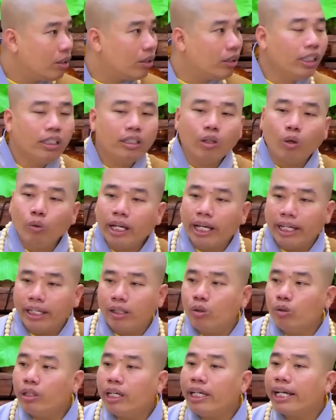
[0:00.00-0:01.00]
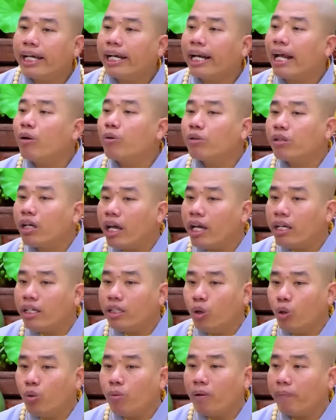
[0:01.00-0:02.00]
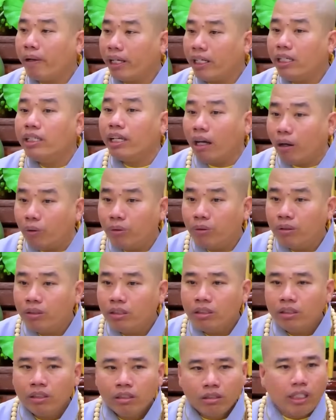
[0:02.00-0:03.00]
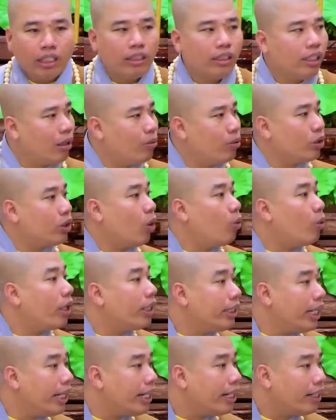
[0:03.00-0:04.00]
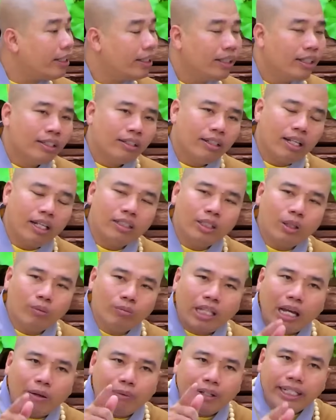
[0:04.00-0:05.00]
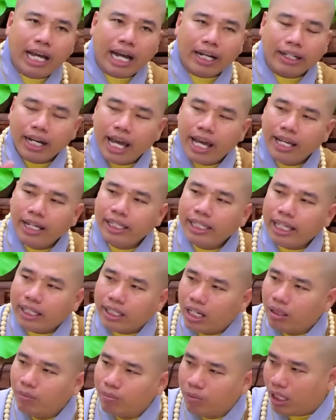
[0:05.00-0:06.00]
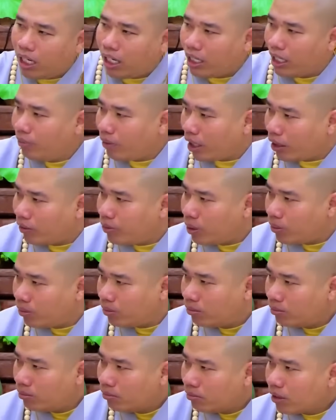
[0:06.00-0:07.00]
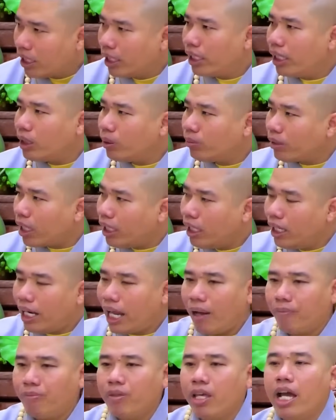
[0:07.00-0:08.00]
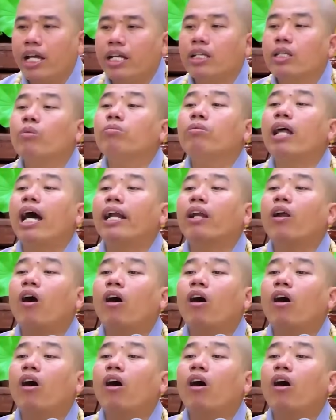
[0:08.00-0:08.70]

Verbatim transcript: họ đi chỗ này chỗ kia karaoke, dụ bạn bè đi nhậu, vậy thì không có chỗ quay về. Nên chúng ta phải đặt để cái gia đình mình là điểm hạnh phúc, để khi chúng ta đi làm về chúng ta